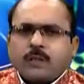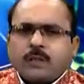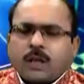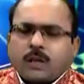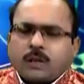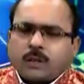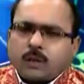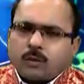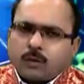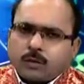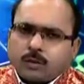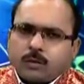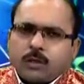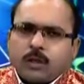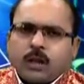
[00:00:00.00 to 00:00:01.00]
সাতটা
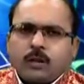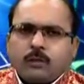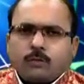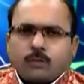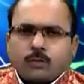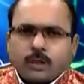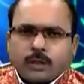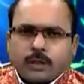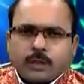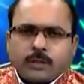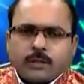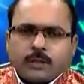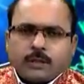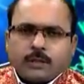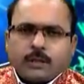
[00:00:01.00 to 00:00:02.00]
রত্নই ধারণ করে
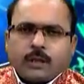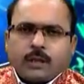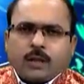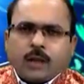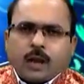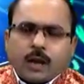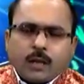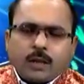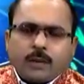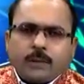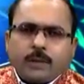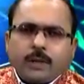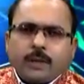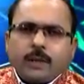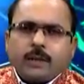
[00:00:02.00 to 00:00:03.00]
রেখেছেন
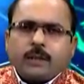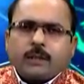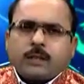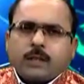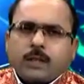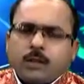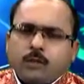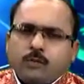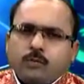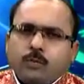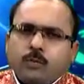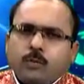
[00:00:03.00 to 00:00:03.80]
আলটিমেটলি তিনিও